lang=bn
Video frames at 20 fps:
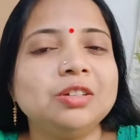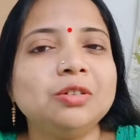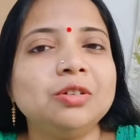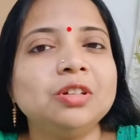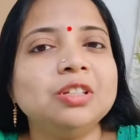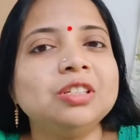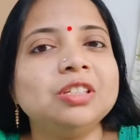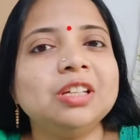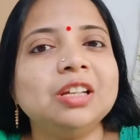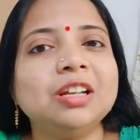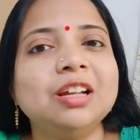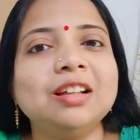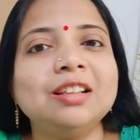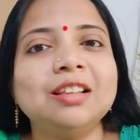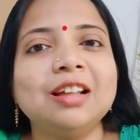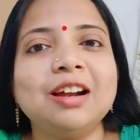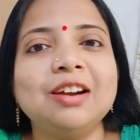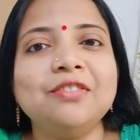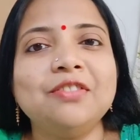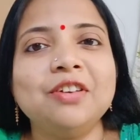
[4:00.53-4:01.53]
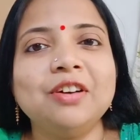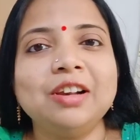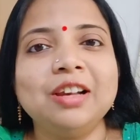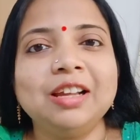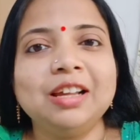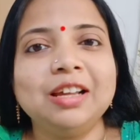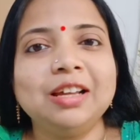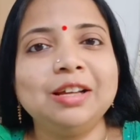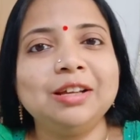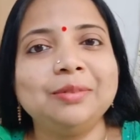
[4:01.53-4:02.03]
হচ্ছে না তার
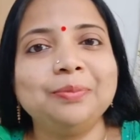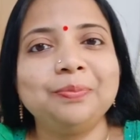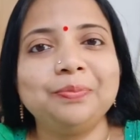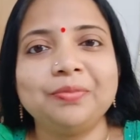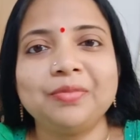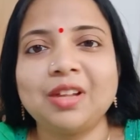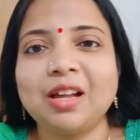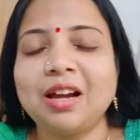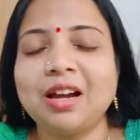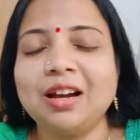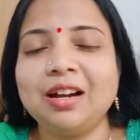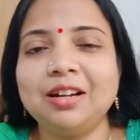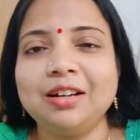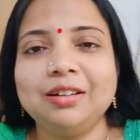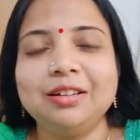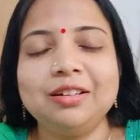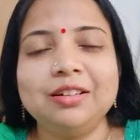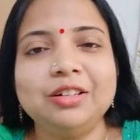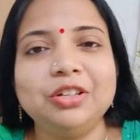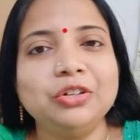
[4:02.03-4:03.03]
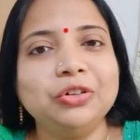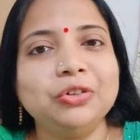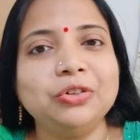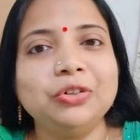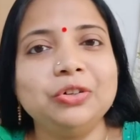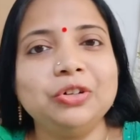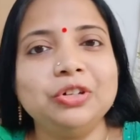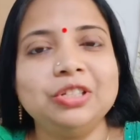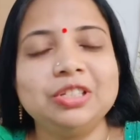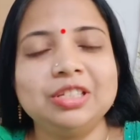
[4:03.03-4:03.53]
ফলে আর
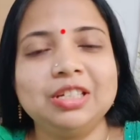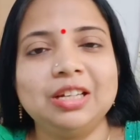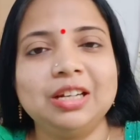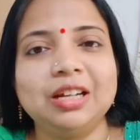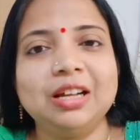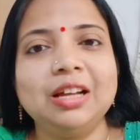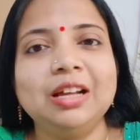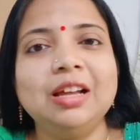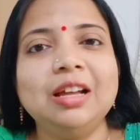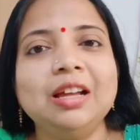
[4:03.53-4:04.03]
নিয়োগও হচ্ছে না